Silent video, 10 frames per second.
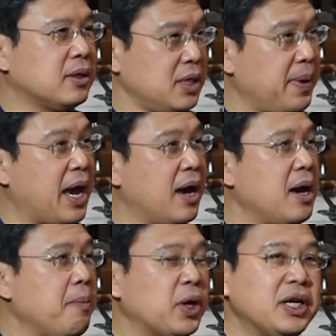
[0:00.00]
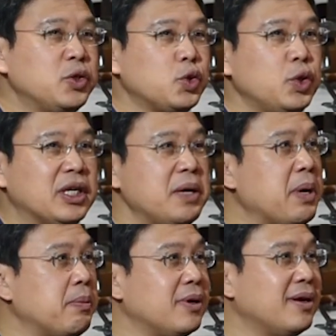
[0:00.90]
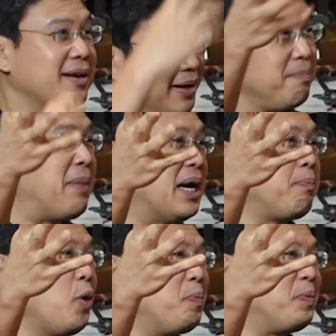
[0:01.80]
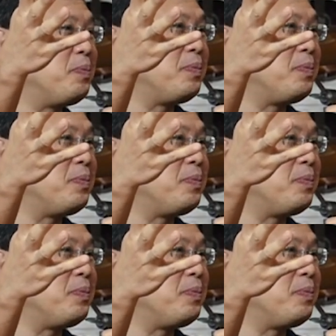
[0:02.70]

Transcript: ใช่ไหมฮะพอถึงจุดหนึ่งที่มันเปิดปุ๊บ